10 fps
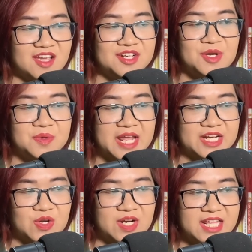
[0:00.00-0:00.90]
Điều
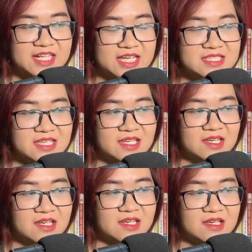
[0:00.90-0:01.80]
này nói lên cái gì?
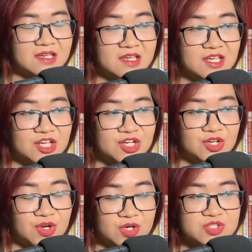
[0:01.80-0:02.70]

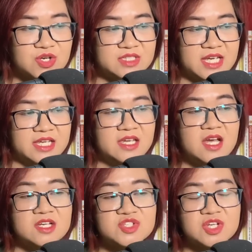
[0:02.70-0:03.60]
Nó cho thấy
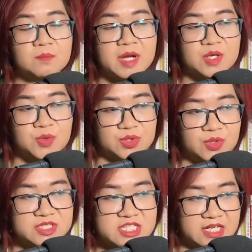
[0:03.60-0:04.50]
sức mạnh của
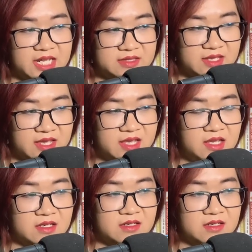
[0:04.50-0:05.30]
tôi chỉ đến thế.